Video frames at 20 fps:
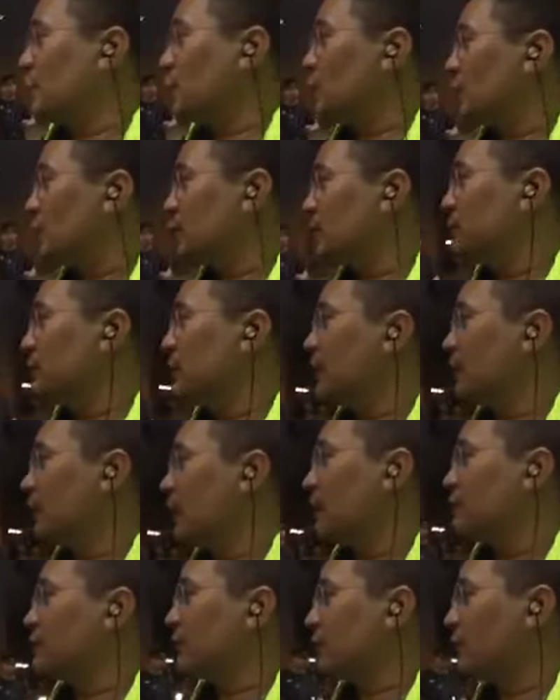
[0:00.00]
สูงขึ้นมีค
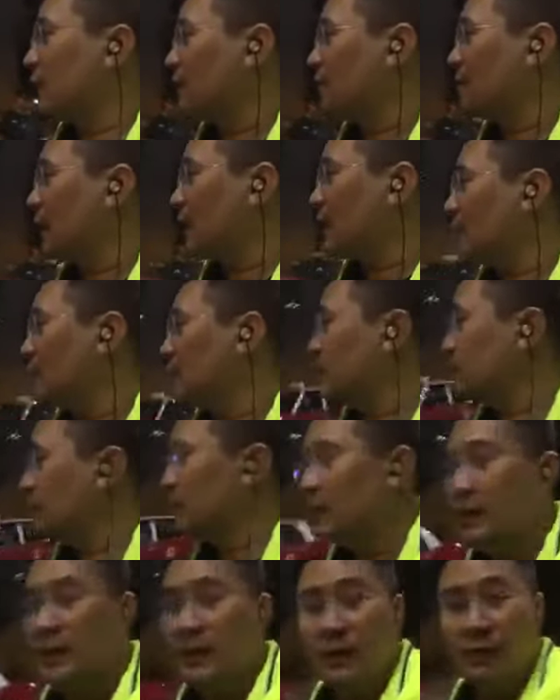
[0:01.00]
วามเสถียรมากขึ้น
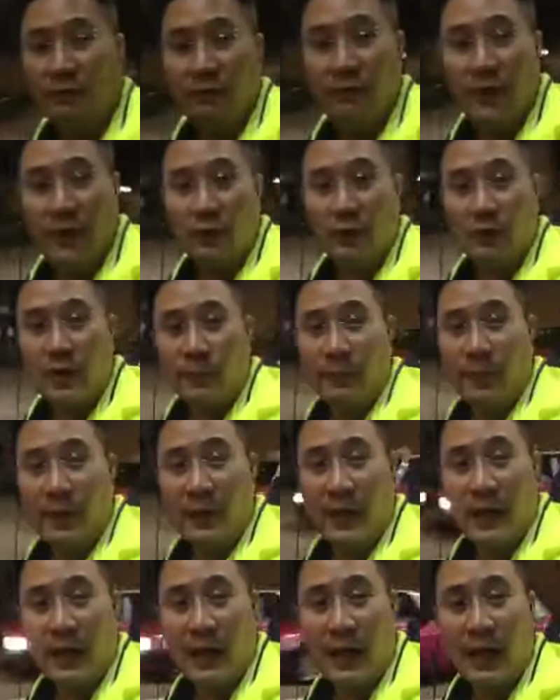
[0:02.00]
ฝั่งนู้นก็เป็น
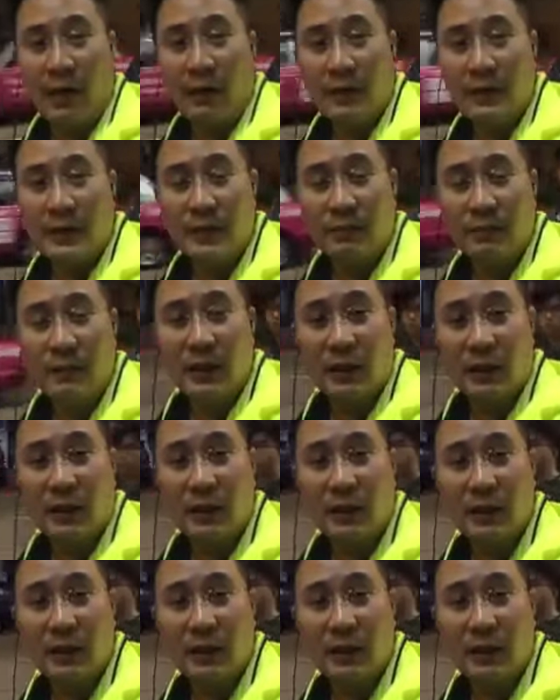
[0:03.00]
นักข่าวอีกทีมหนึ่ง